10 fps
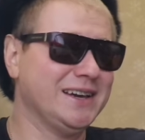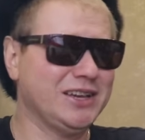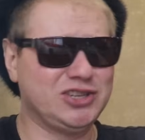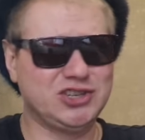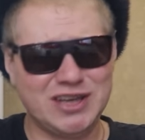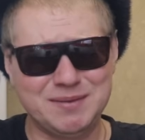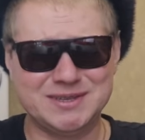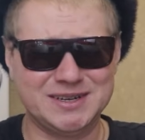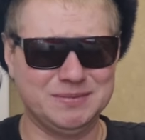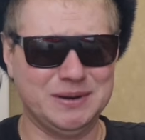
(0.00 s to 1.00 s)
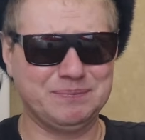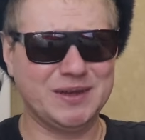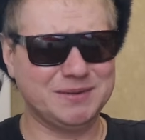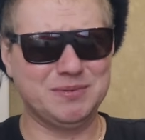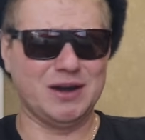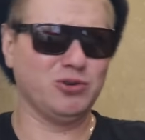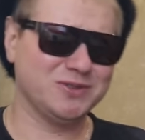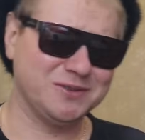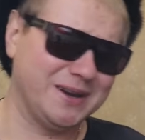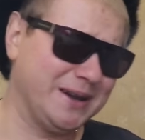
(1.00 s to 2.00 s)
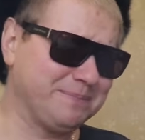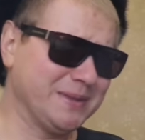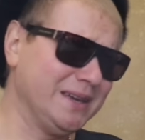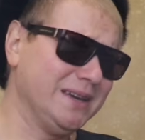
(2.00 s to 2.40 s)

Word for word: Значит, начинаем с рыбы. Рыба морозовая,